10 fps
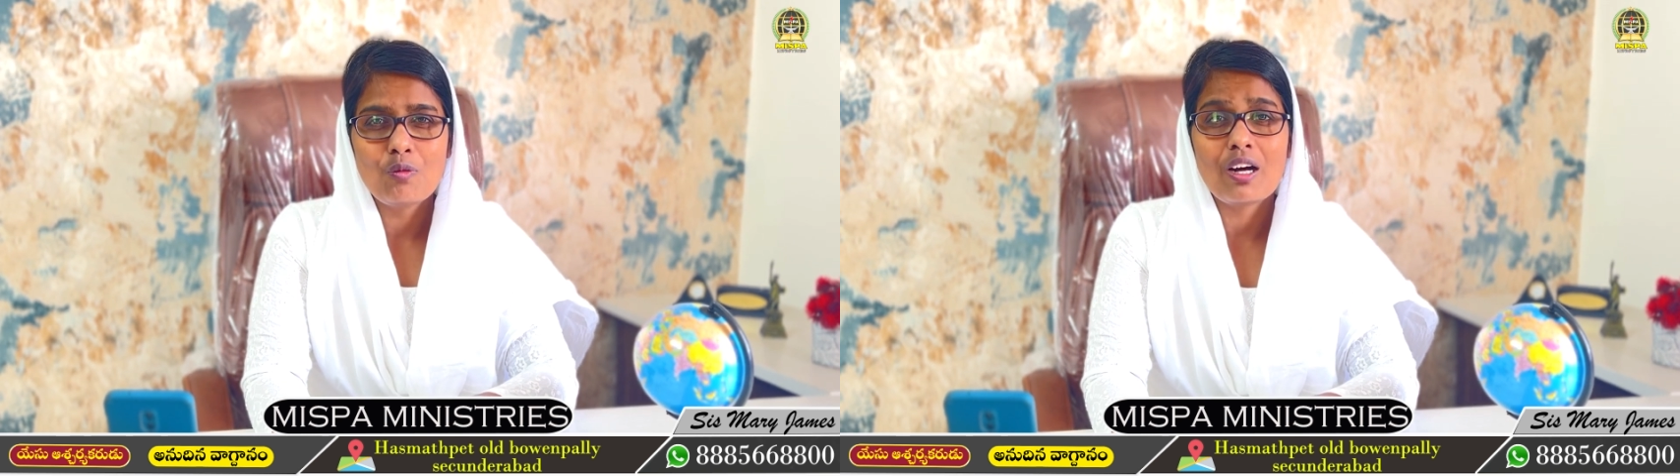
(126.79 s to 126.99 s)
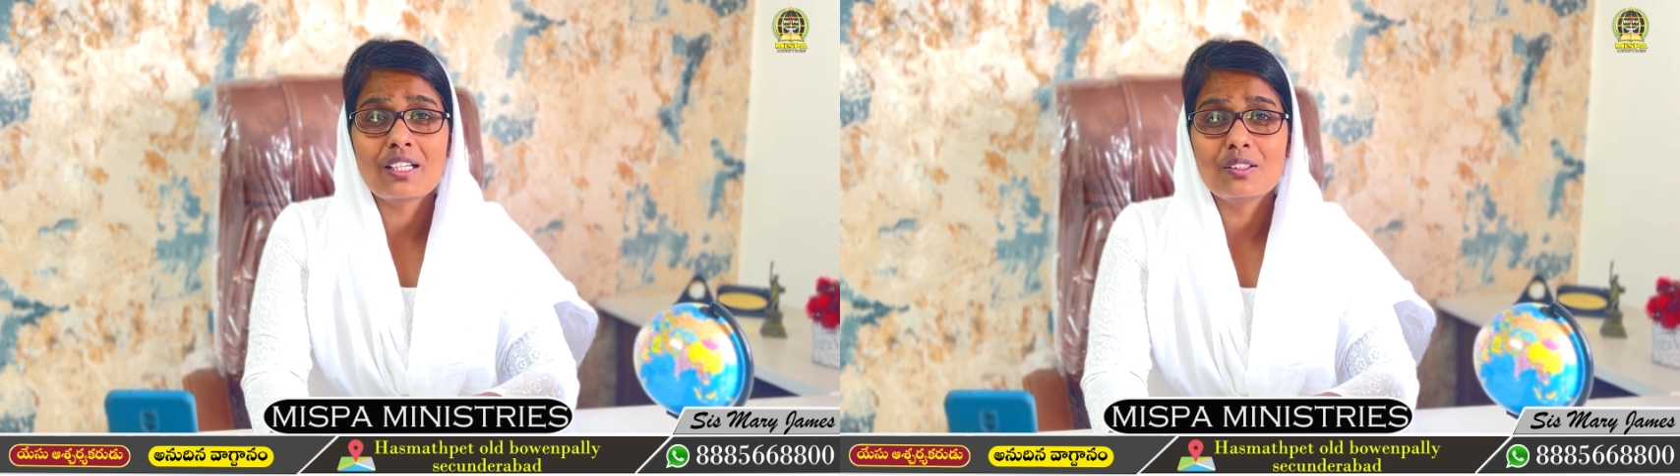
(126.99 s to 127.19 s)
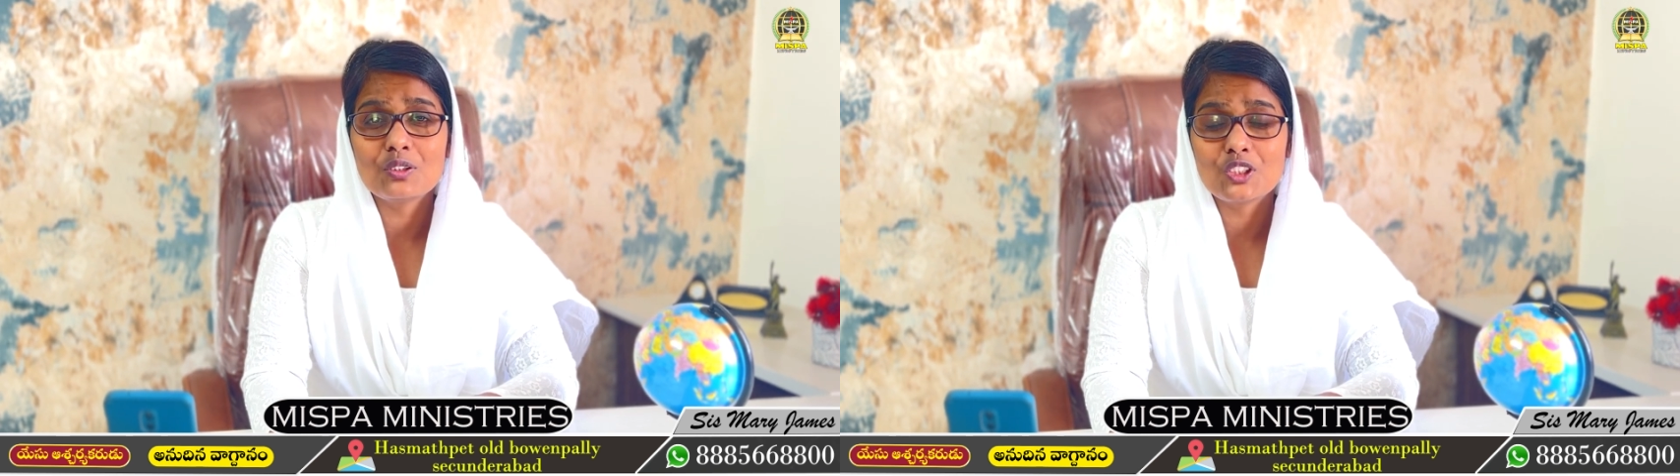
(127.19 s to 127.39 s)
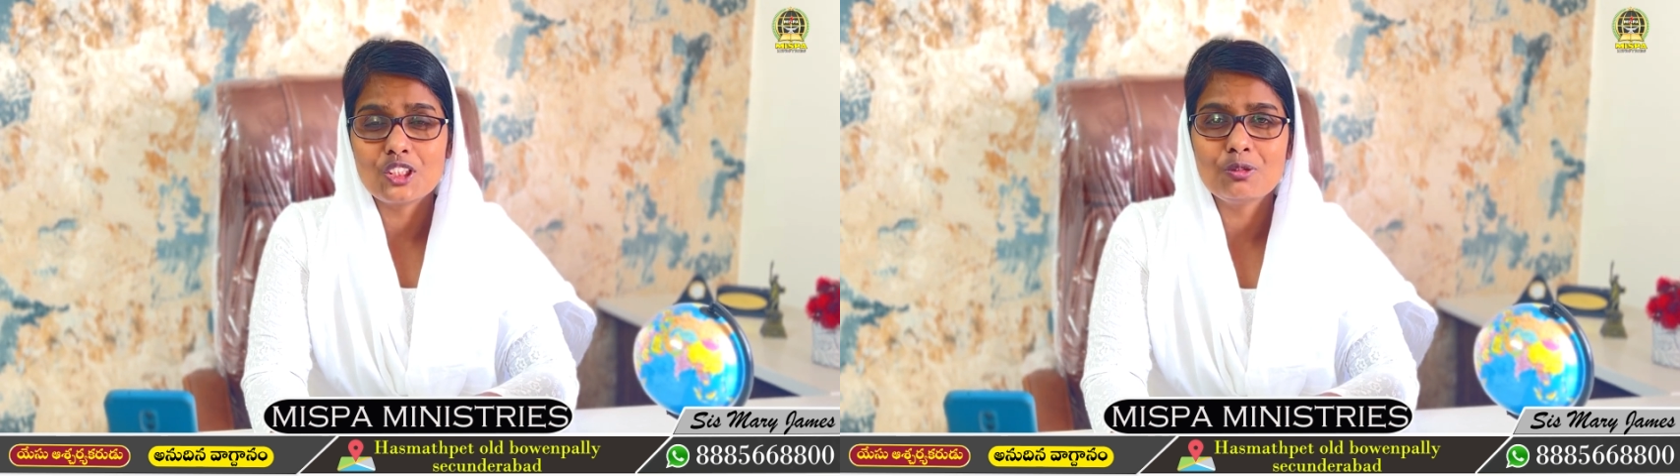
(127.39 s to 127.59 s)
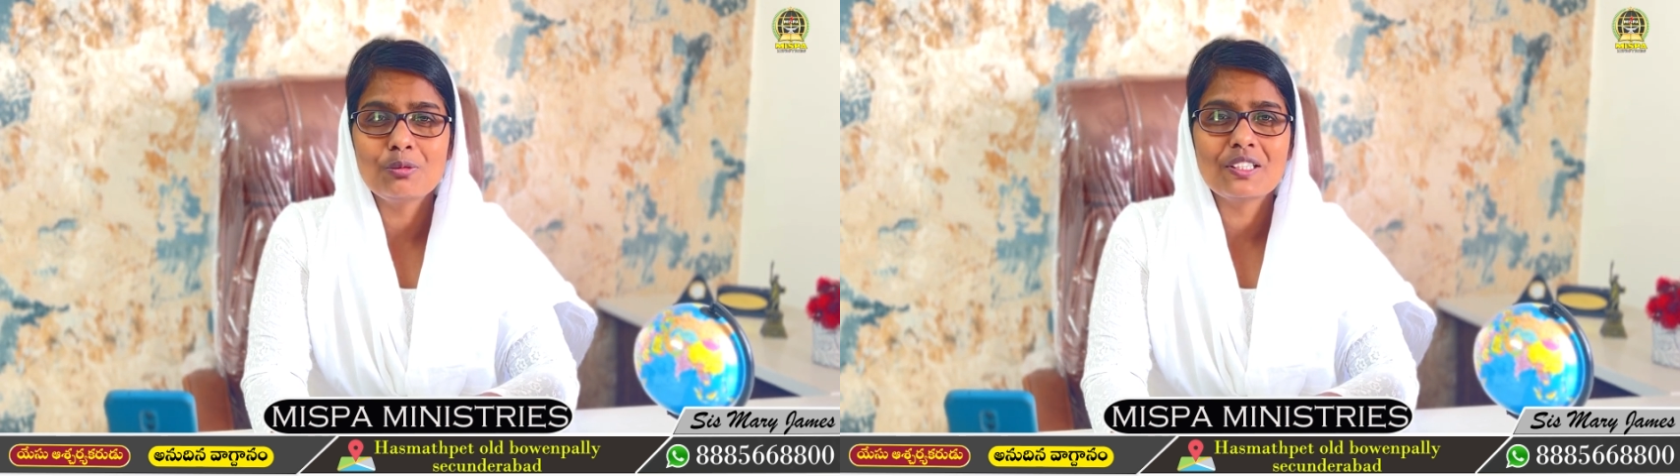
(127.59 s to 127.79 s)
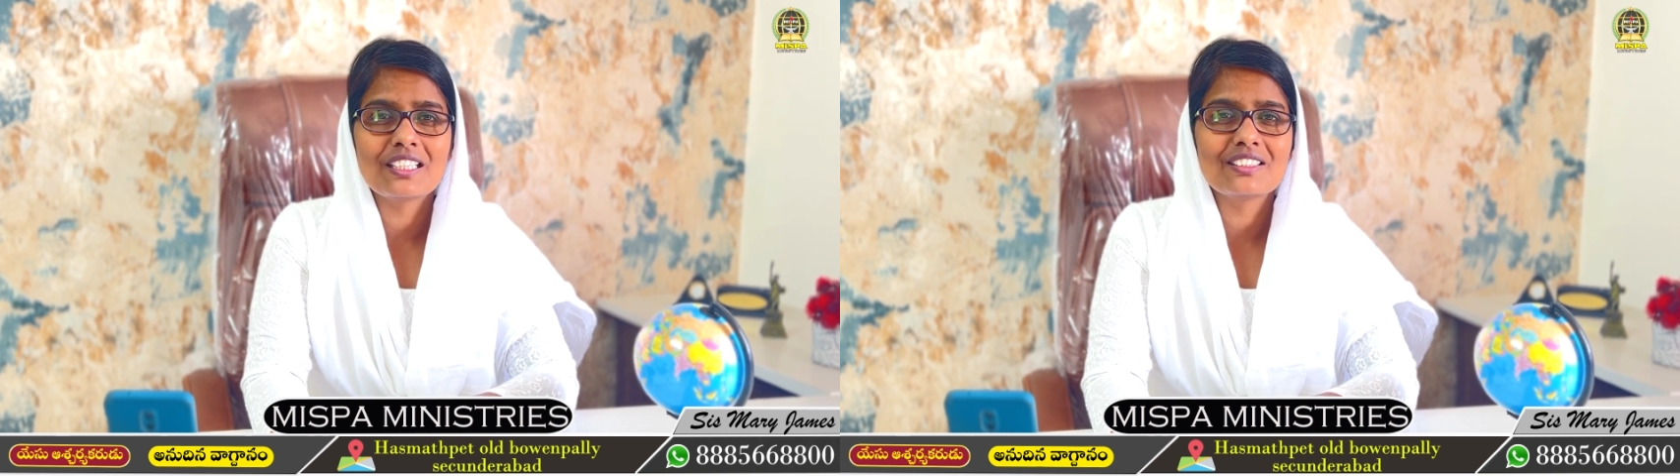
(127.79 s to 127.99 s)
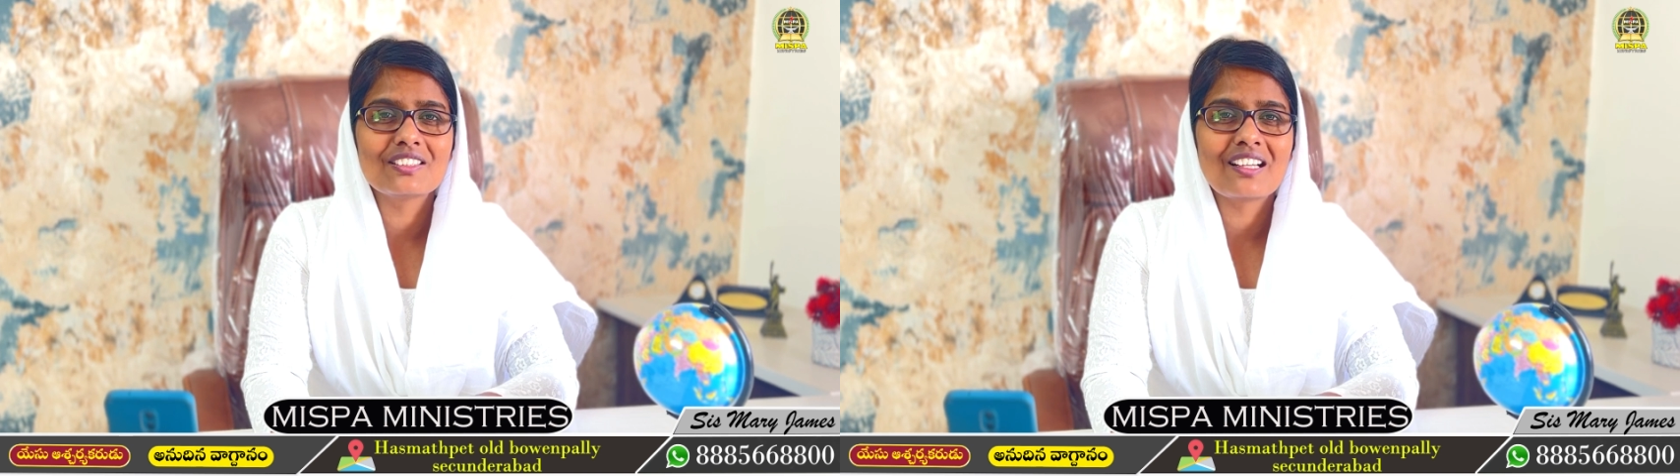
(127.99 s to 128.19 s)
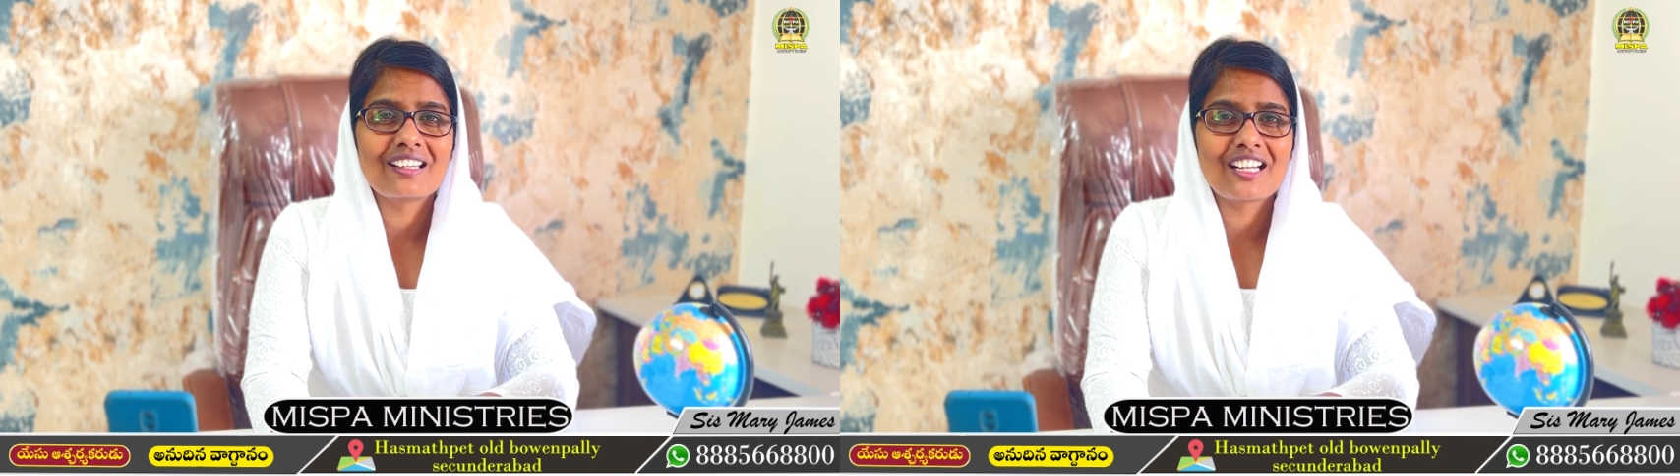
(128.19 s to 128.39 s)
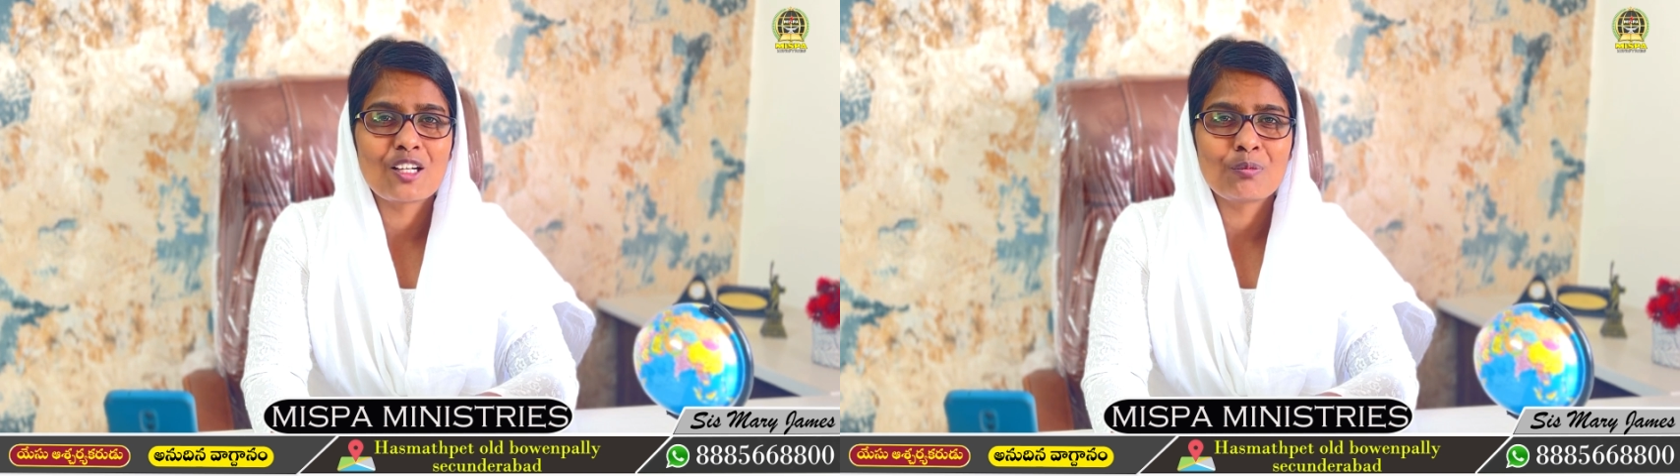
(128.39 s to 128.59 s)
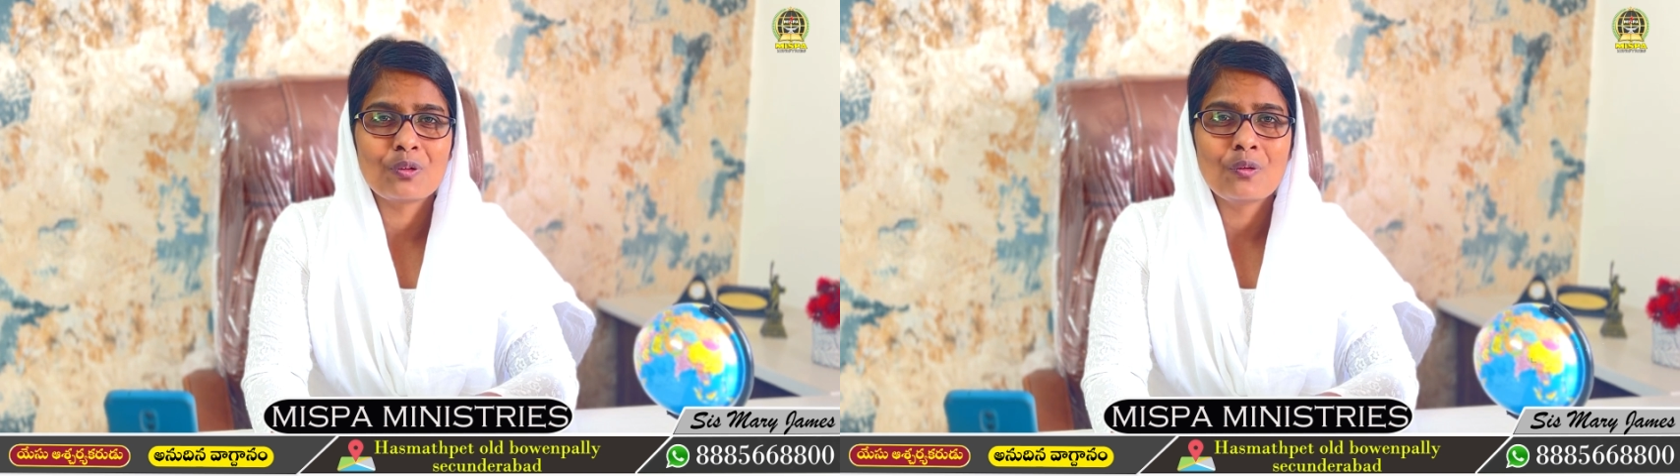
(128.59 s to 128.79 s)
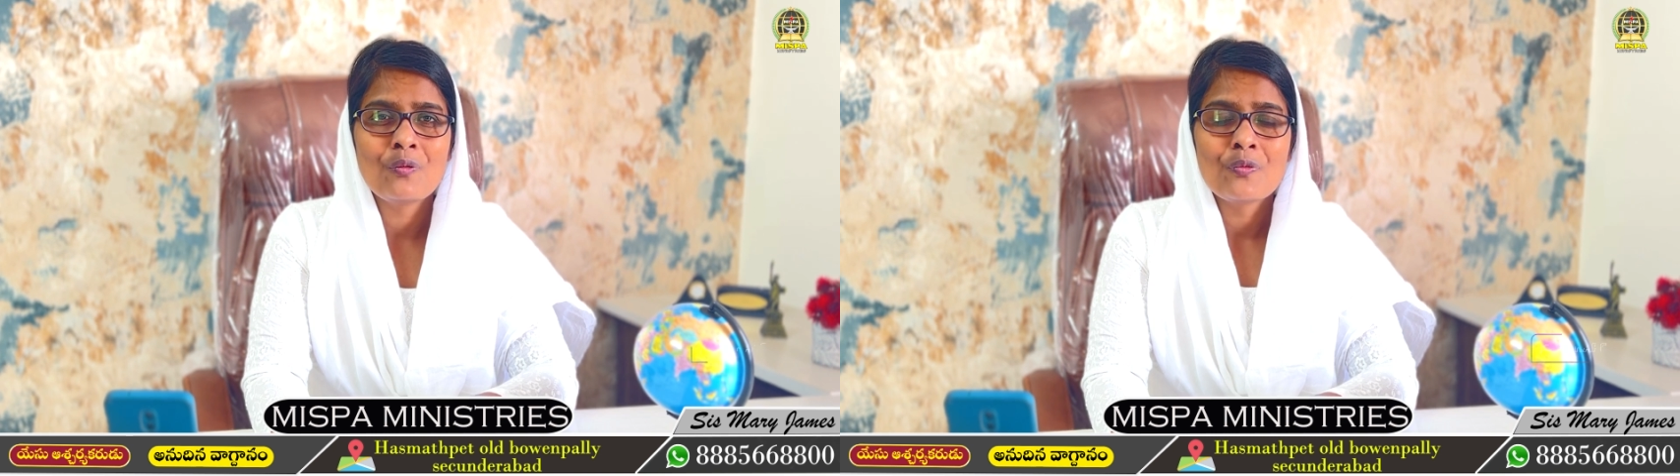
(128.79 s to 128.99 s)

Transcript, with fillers: వాటిలో జీవం కలుగుతాదన్నప్పుడు